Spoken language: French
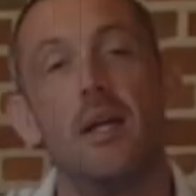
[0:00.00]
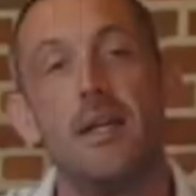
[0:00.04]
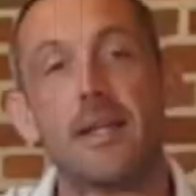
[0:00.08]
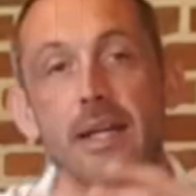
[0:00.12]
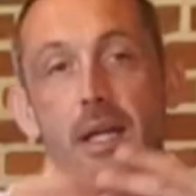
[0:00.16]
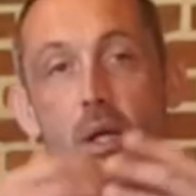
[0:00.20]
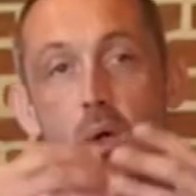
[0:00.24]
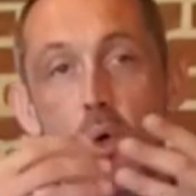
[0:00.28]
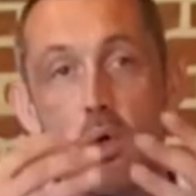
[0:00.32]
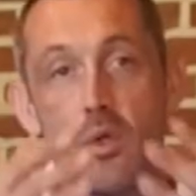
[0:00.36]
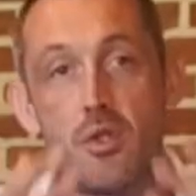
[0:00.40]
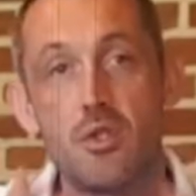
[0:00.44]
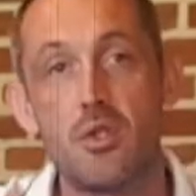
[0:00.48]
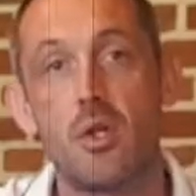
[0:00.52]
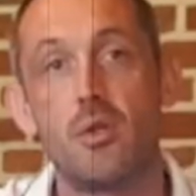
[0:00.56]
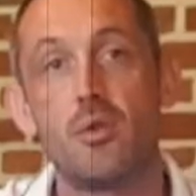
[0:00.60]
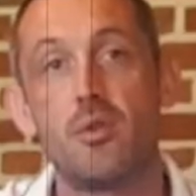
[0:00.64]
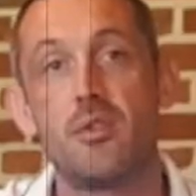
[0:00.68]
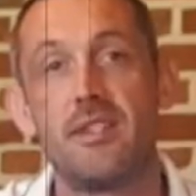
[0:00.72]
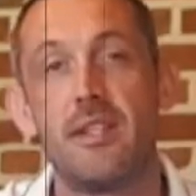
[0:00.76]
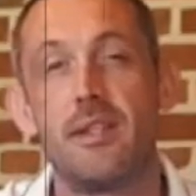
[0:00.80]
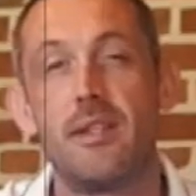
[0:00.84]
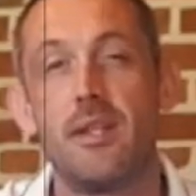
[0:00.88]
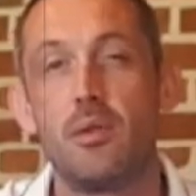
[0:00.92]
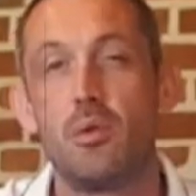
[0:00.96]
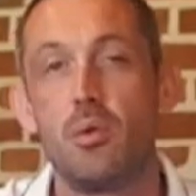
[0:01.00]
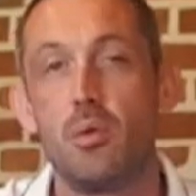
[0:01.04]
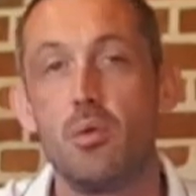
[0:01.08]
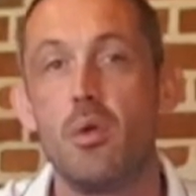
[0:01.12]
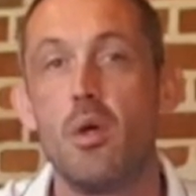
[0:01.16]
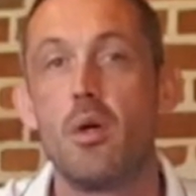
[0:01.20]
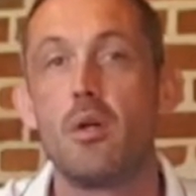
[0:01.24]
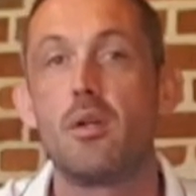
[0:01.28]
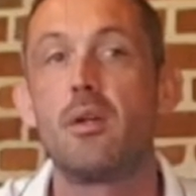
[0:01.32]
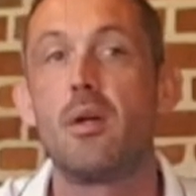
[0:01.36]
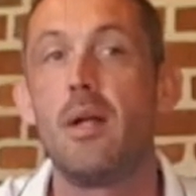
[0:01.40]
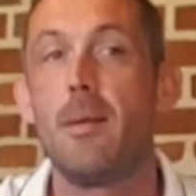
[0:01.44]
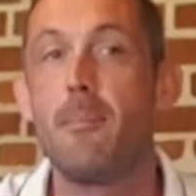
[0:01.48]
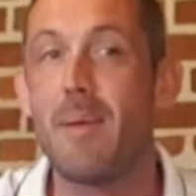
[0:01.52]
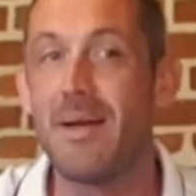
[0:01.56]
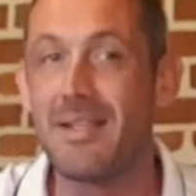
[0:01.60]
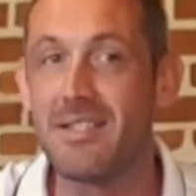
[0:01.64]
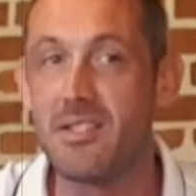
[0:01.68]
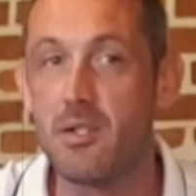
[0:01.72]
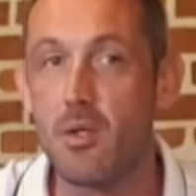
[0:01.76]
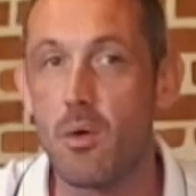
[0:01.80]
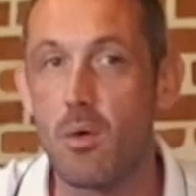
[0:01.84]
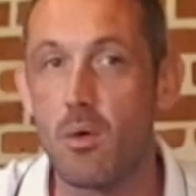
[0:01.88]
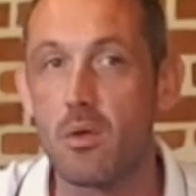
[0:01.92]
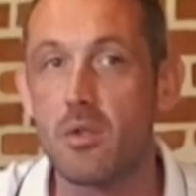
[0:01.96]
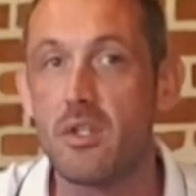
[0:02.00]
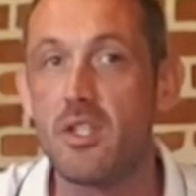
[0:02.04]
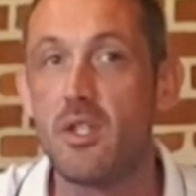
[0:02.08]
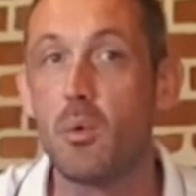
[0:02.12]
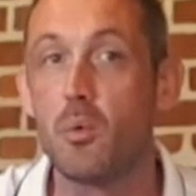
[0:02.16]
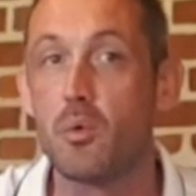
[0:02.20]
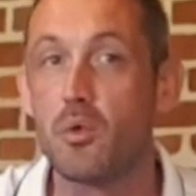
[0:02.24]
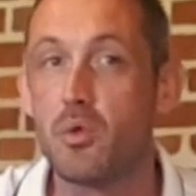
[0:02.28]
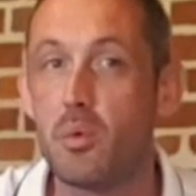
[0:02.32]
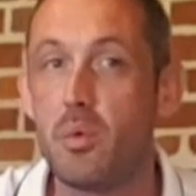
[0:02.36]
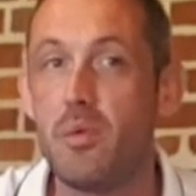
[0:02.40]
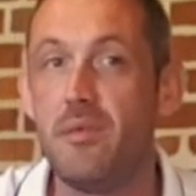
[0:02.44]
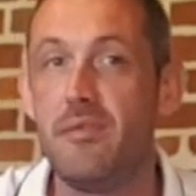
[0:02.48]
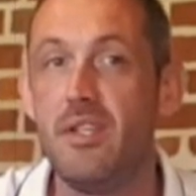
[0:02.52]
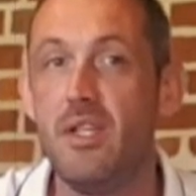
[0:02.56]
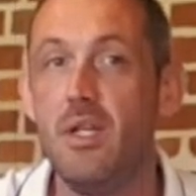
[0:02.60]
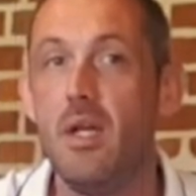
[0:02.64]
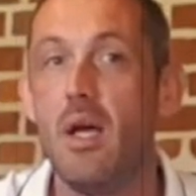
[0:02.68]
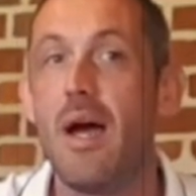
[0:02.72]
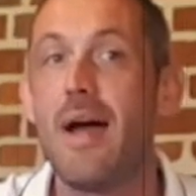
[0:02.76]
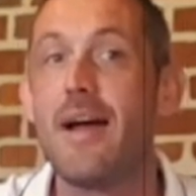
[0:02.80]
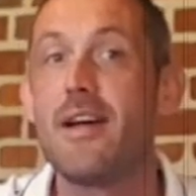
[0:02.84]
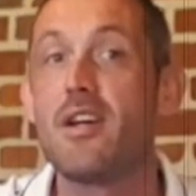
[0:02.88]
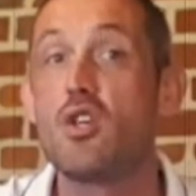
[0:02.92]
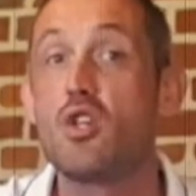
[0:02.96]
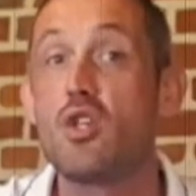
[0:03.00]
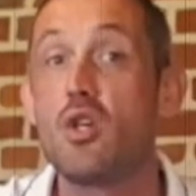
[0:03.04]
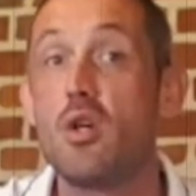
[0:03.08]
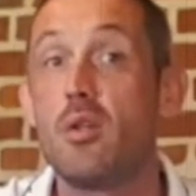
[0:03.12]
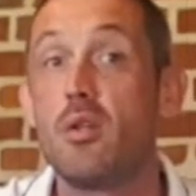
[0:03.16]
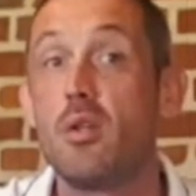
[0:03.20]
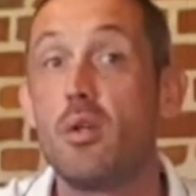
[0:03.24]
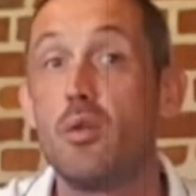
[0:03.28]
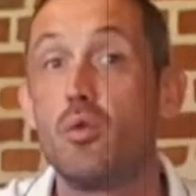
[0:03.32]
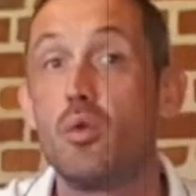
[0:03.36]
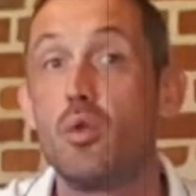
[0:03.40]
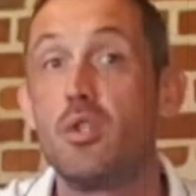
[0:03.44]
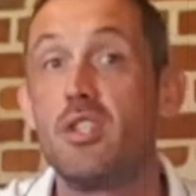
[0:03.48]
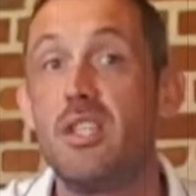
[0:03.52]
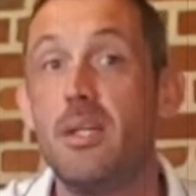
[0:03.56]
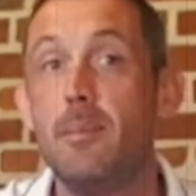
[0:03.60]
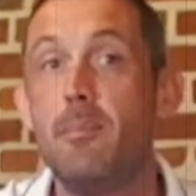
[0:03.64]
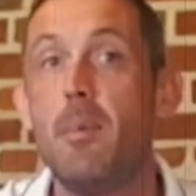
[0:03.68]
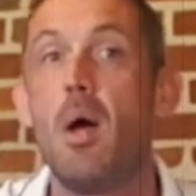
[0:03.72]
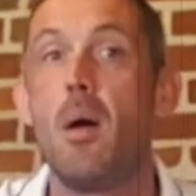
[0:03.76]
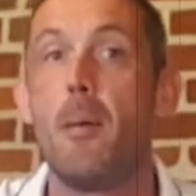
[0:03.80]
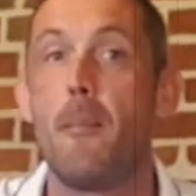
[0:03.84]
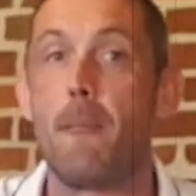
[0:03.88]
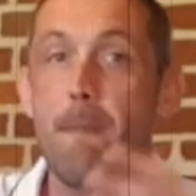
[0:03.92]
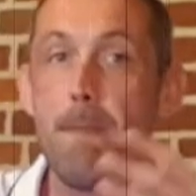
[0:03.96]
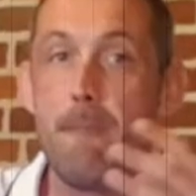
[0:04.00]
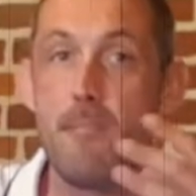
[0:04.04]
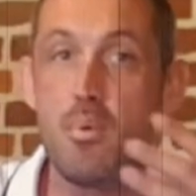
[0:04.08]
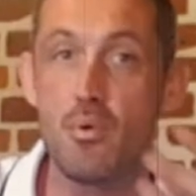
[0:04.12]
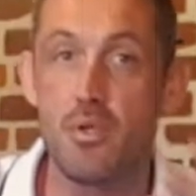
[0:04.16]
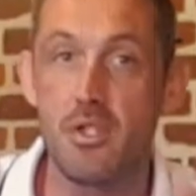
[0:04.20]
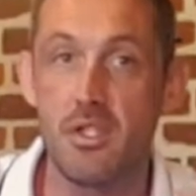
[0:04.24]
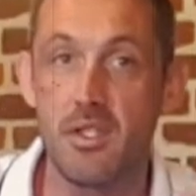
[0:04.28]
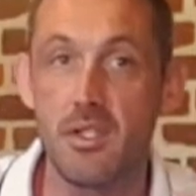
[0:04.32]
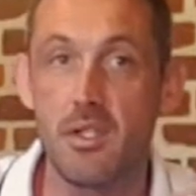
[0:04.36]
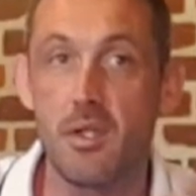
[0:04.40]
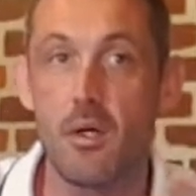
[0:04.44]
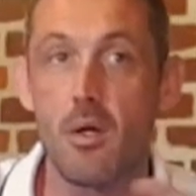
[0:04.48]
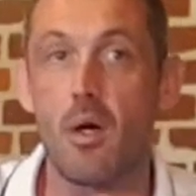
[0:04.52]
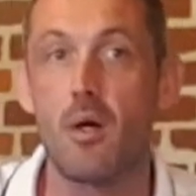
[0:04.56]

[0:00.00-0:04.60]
Il ressort de cette étude que les patients qui ont suivi un jeûne de type Bushinger,